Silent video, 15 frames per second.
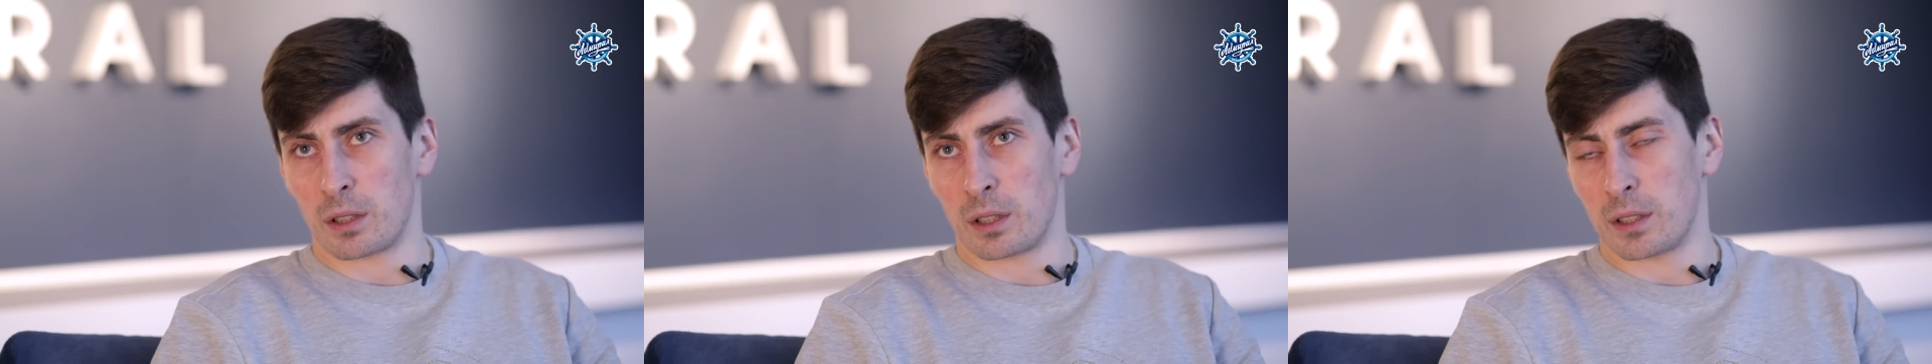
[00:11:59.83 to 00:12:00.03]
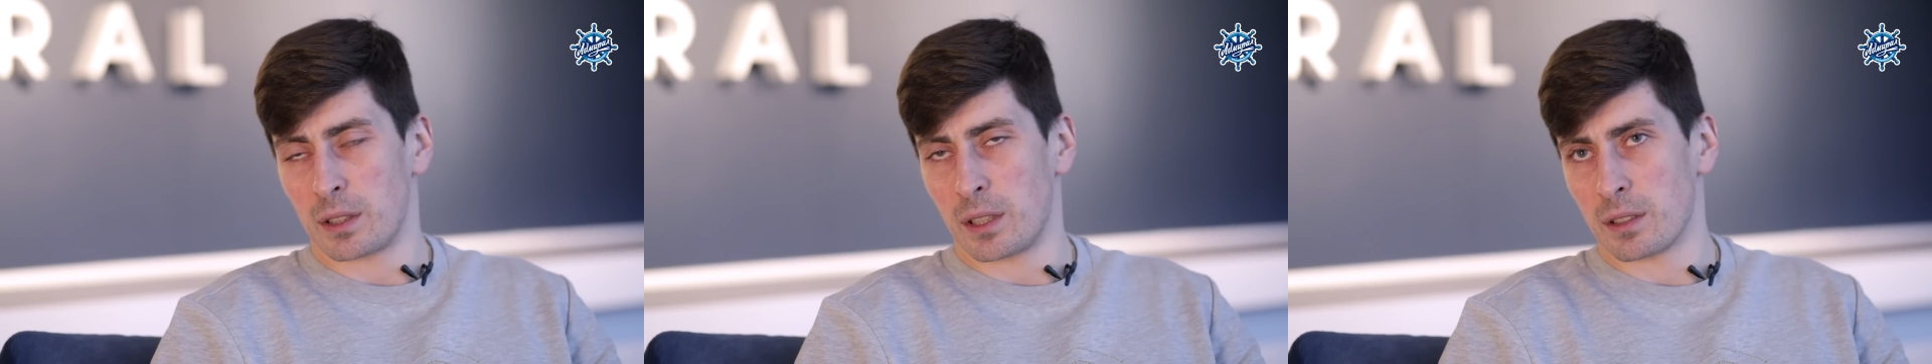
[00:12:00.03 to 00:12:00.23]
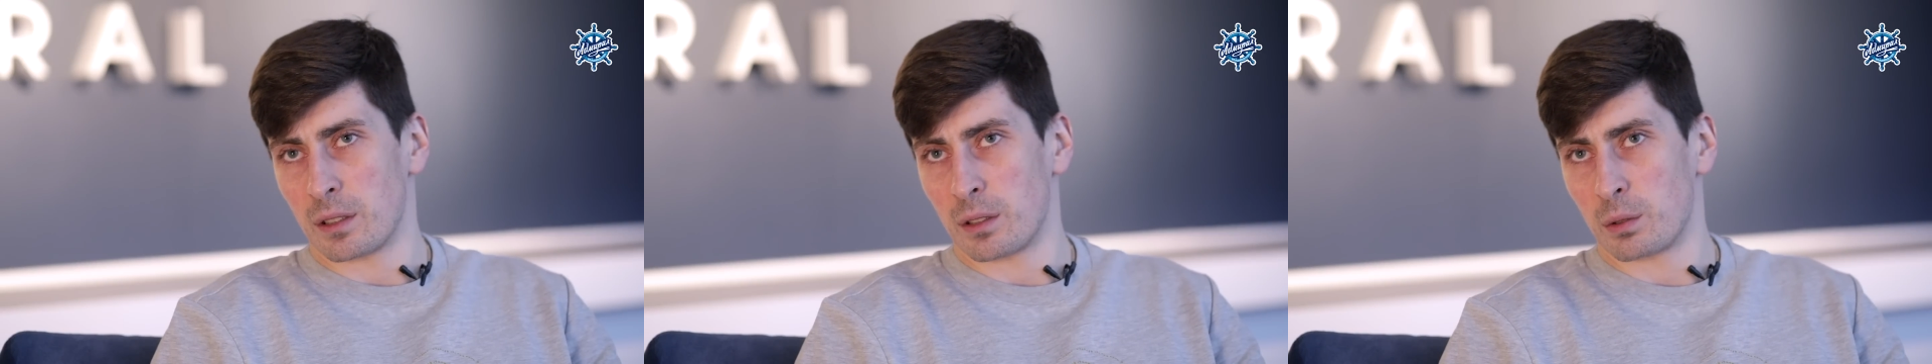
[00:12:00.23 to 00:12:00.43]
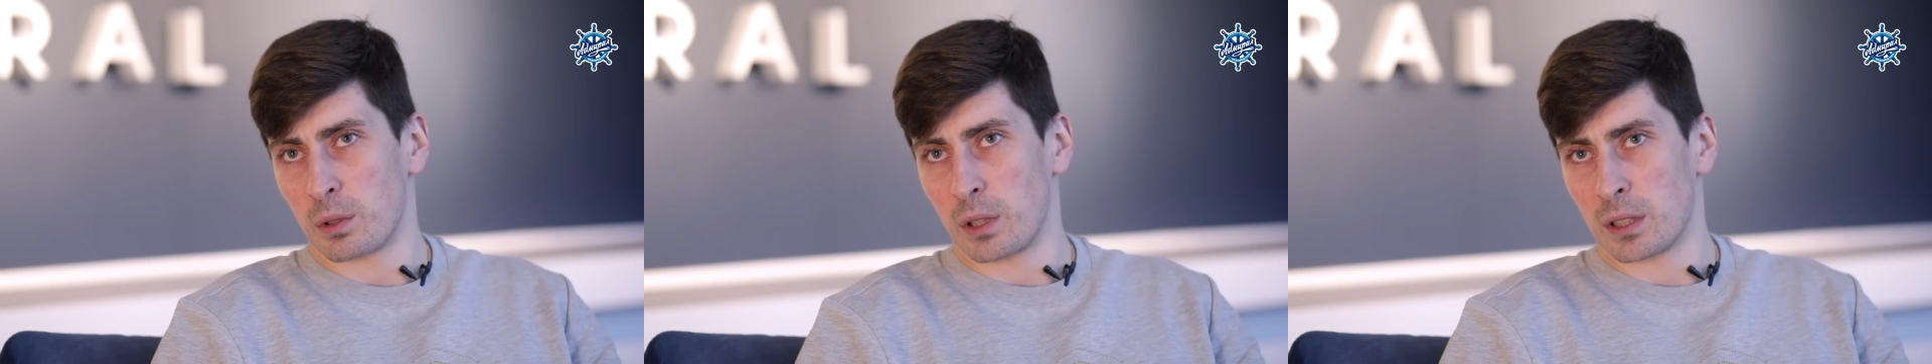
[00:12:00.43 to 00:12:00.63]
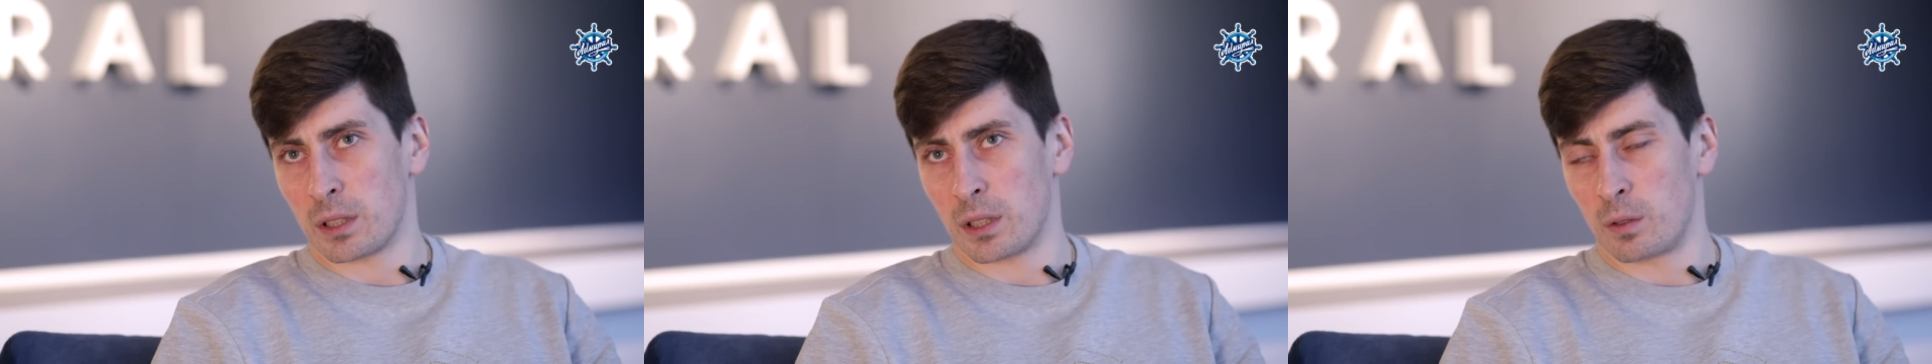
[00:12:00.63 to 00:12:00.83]
Это естественная
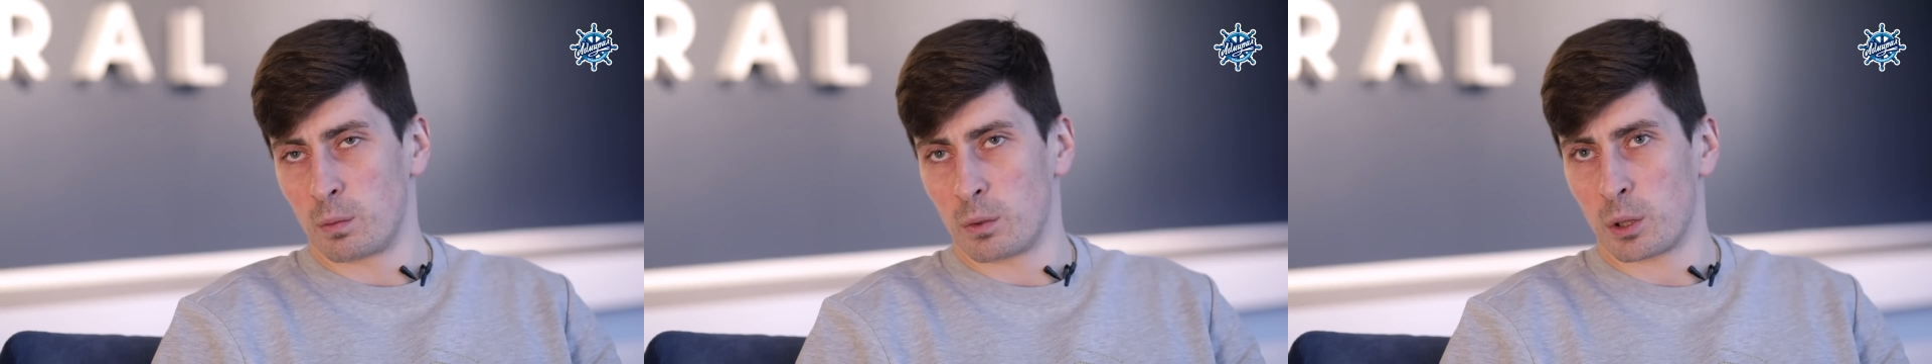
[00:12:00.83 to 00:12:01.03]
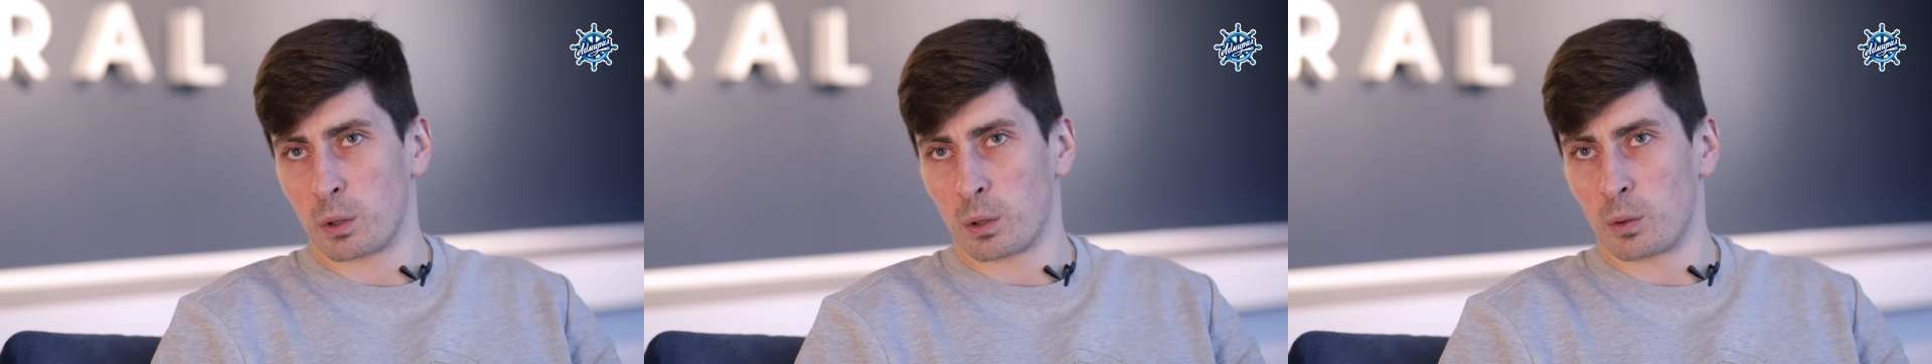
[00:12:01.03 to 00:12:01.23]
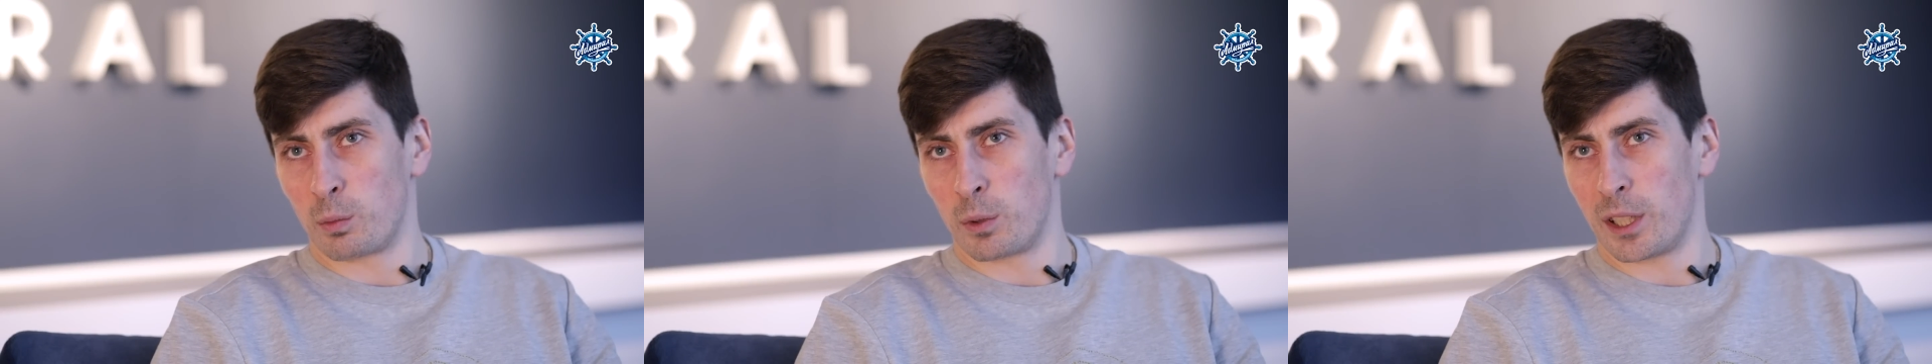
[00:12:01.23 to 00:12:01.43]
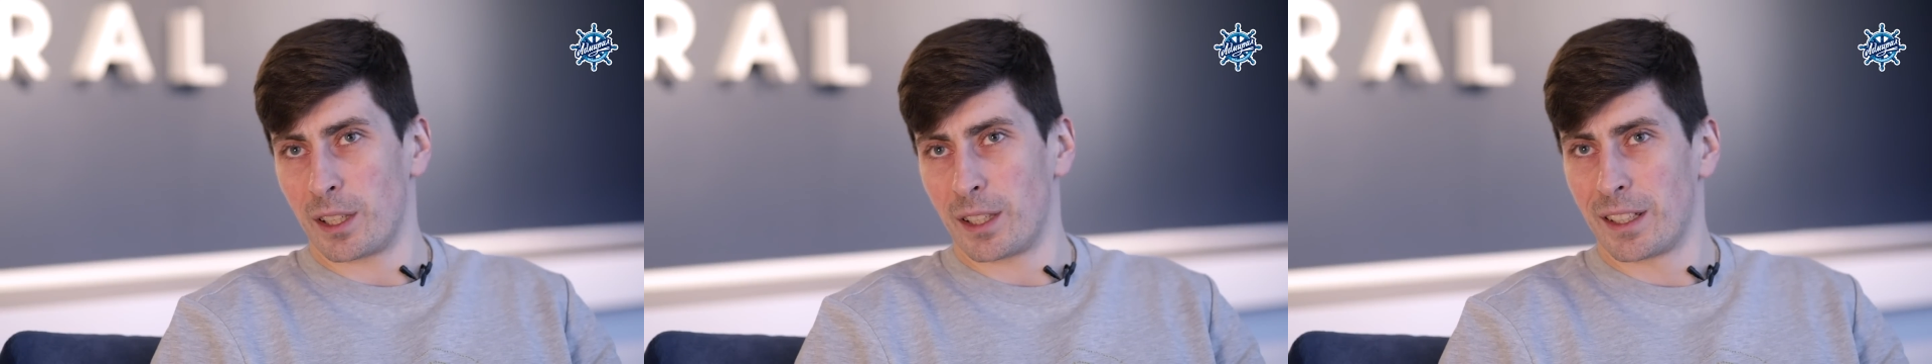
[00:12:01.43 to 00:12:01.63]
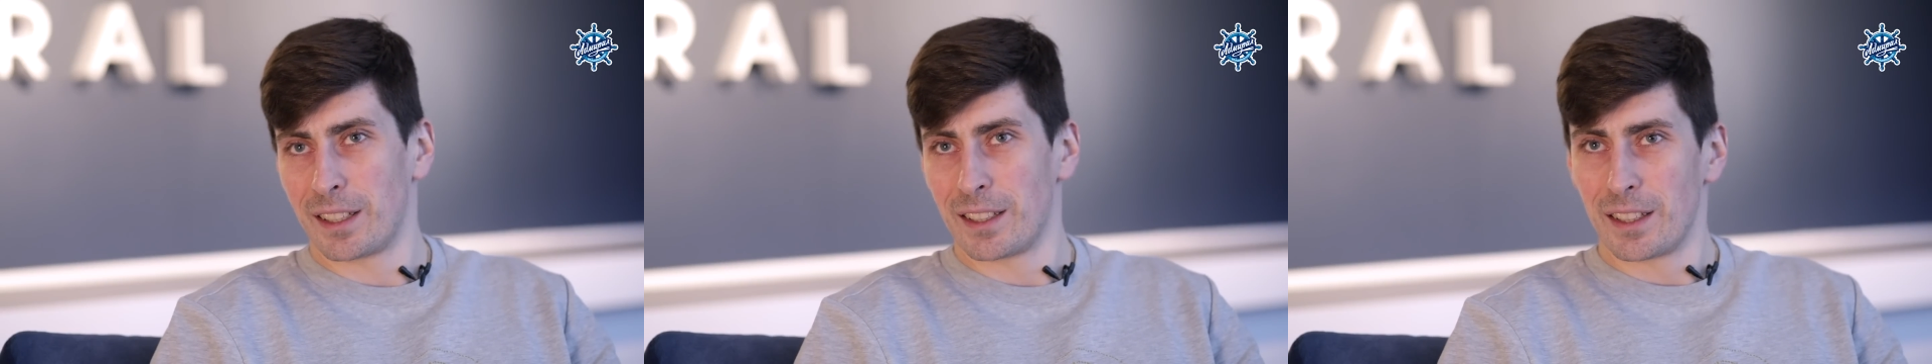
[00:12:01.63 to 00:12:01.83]
ситуация, я думаю, не только у меня,